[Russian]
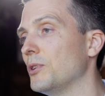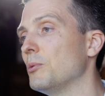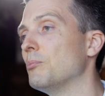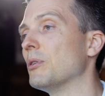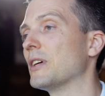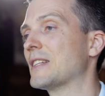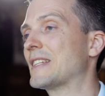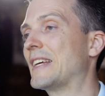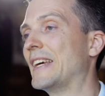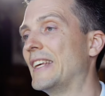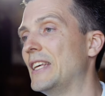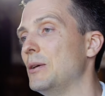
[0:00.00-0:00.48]

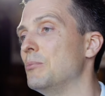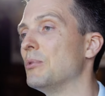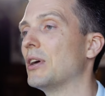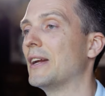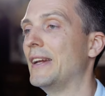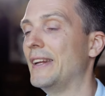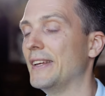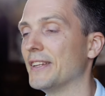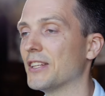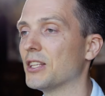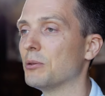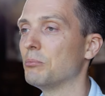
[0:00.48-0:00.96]
Выбор, с какими
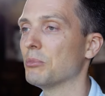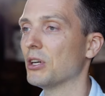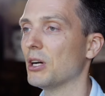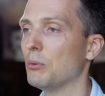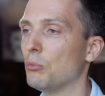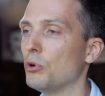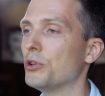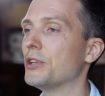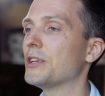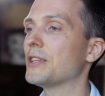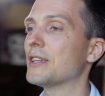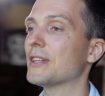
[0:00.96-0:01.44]
клиентами
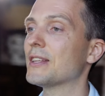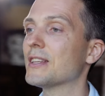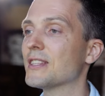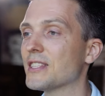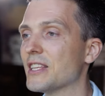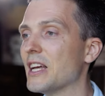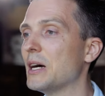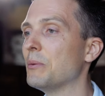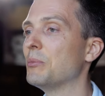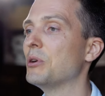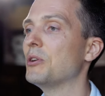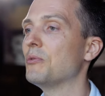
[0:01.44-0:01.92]
работать, это
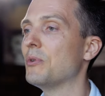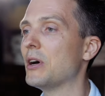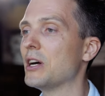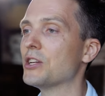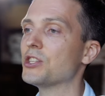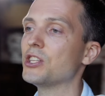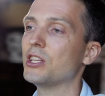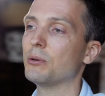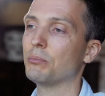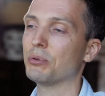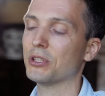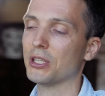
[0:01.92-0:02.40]
самое
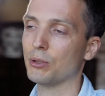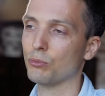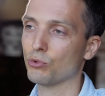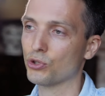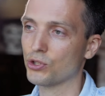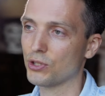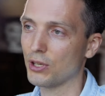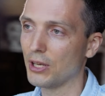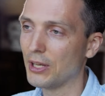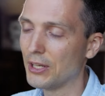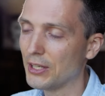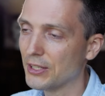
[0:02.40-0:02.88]
важное, потому
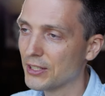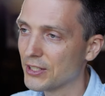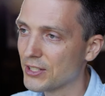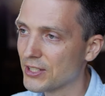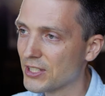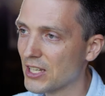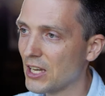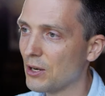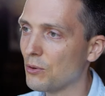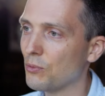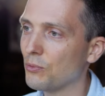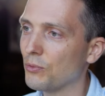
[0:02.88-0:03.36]
что с
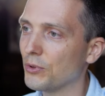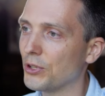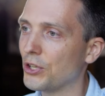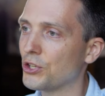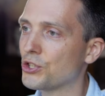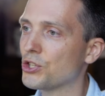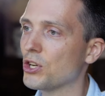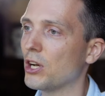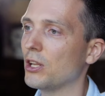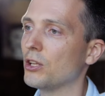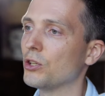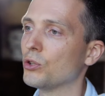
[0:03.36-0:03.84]
самого
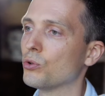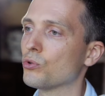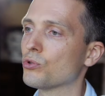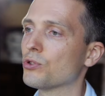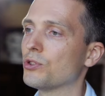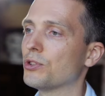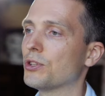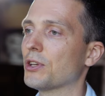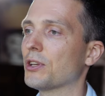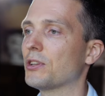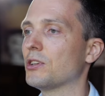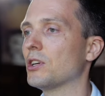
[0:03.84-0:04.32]
начала
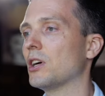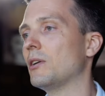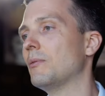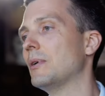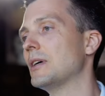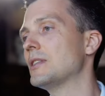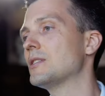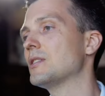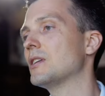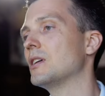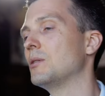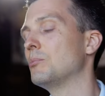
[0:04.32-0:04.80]
нужно
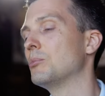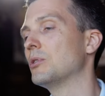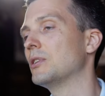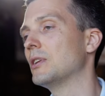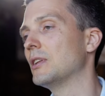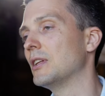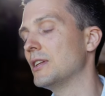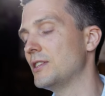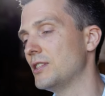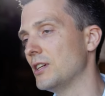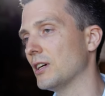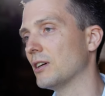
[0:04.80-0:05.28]
тренироваться
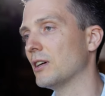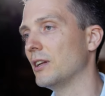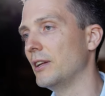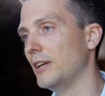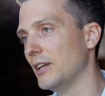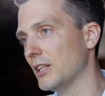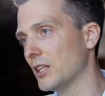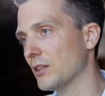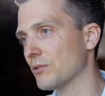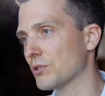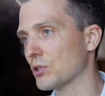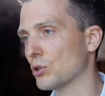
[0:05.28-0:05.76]
именно на тех
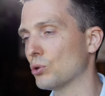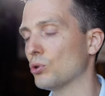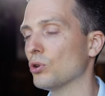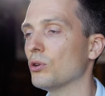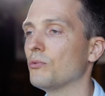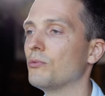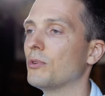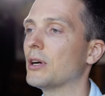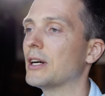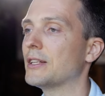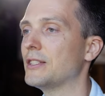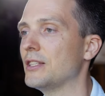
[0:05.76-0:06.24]
клиентов, с
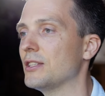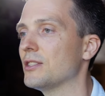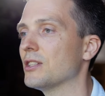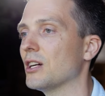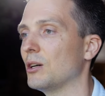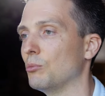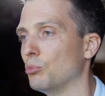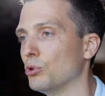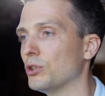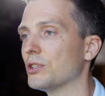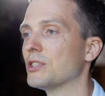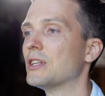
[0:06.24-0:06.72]
которыми вы хотите
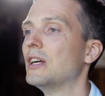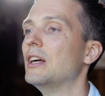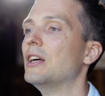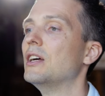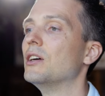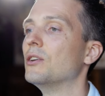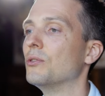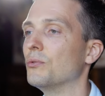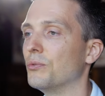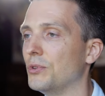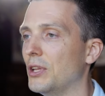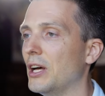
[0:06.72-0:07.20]
работать
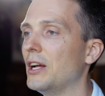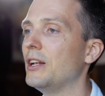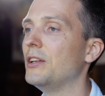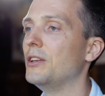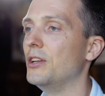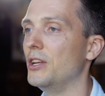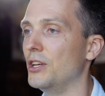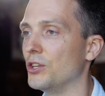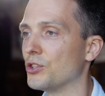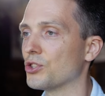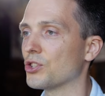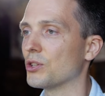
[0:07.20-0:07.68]
в
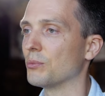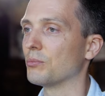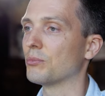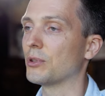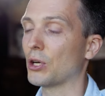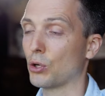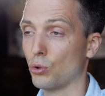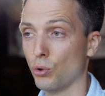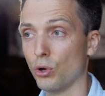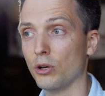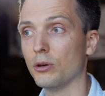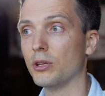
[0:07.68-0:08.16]
дальнейшем.
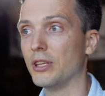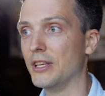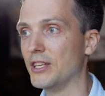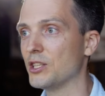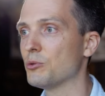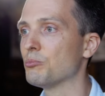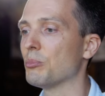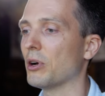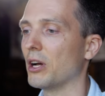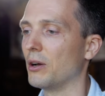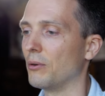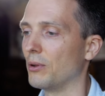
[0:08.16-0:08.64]
Такое
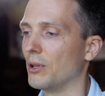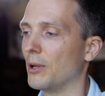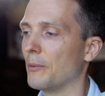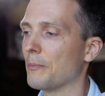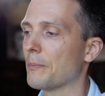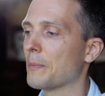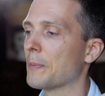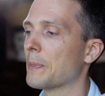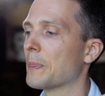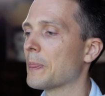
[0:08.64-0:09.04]
есть правило.